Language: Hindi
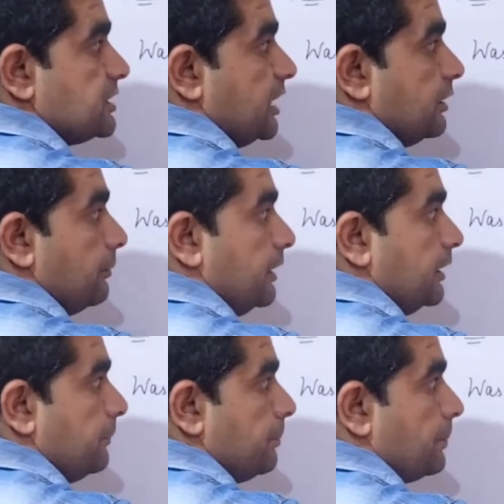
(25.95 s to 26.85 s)
साथ में
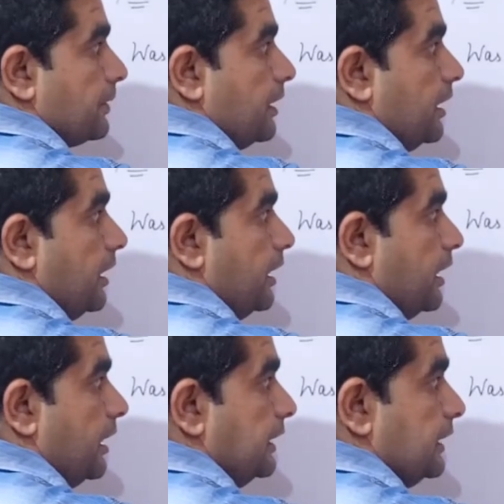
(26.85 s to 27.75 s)

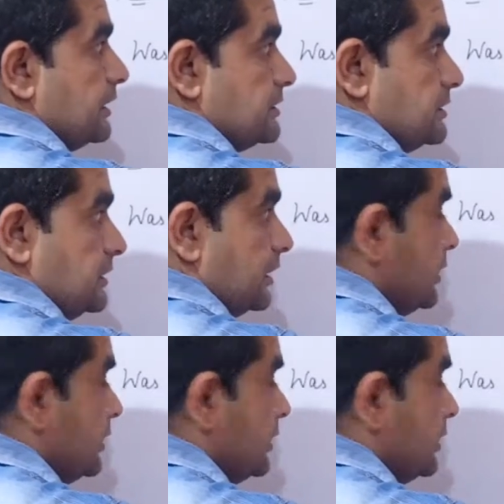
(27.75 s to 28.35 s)
आई एन जी